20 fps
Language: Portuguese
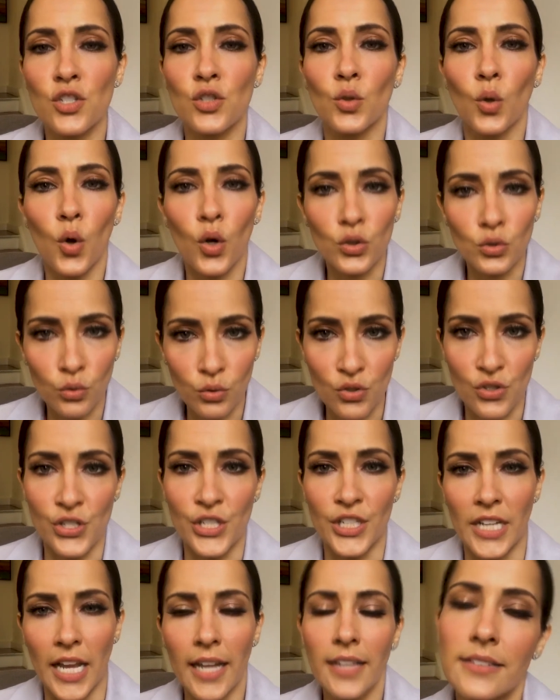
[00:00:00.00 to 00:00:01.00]
todo
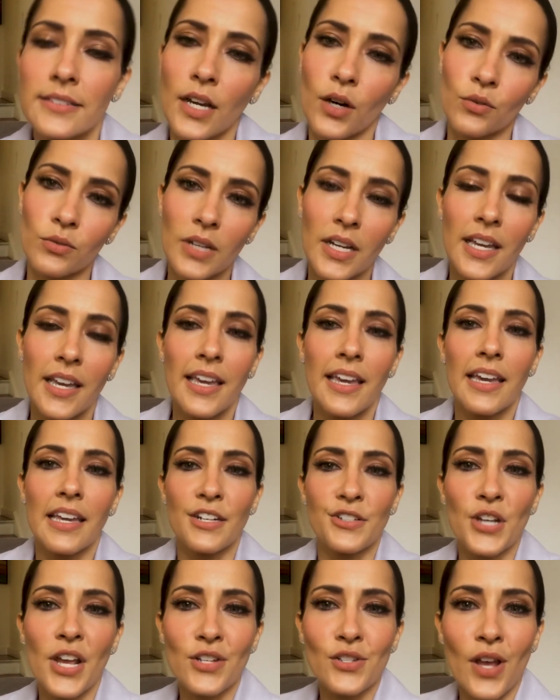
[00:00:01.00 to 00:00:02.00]
dia. Então,
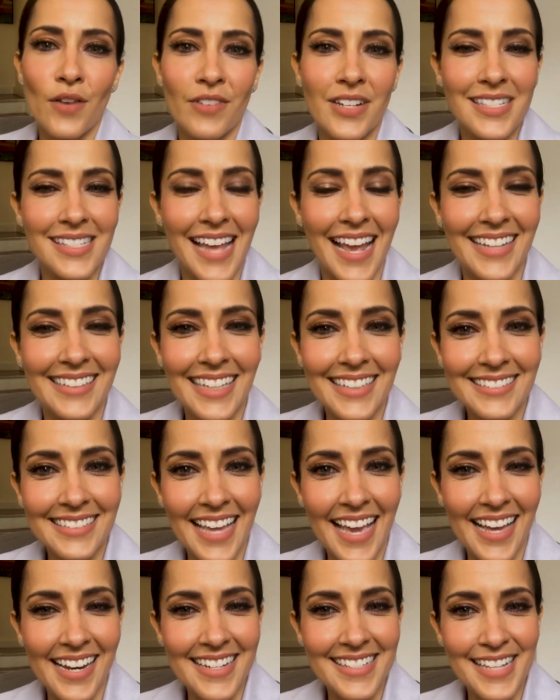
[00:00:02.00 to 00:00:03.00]
eles resolvem sair da
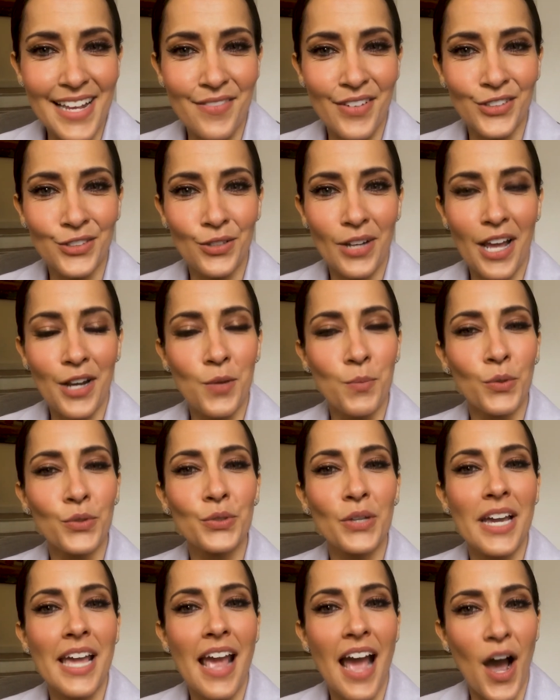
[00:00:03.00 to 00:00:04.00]
tela e se aventurar no
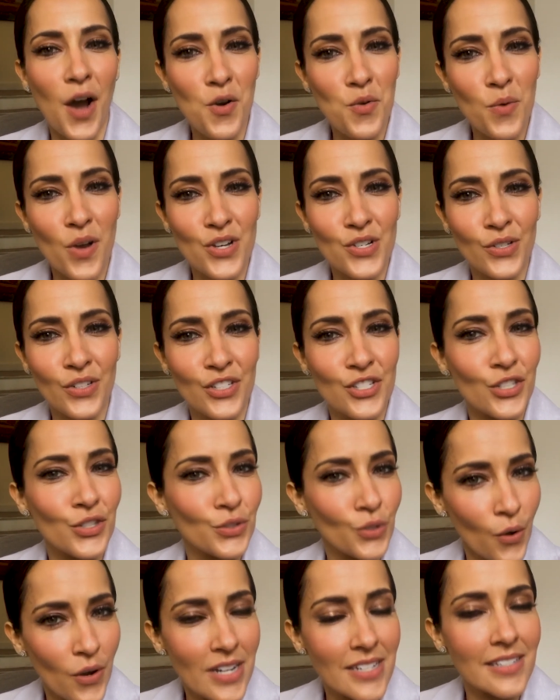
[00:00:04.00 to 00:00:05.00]
mundo real com a ajuda de
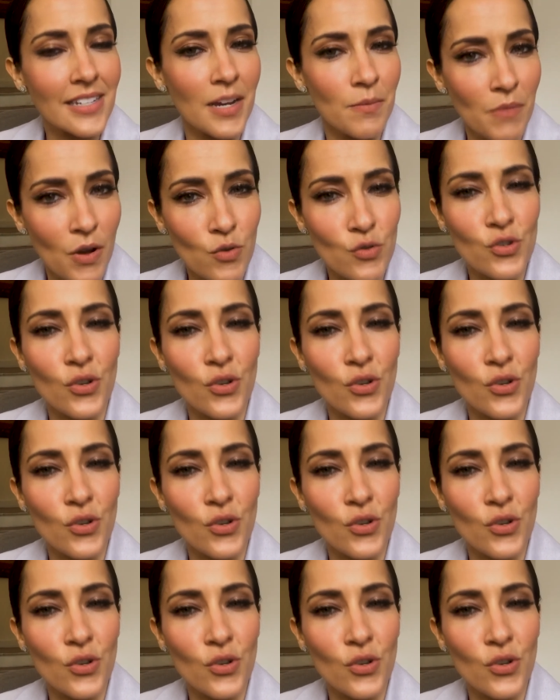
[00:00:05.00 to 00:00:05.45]
dois irmãos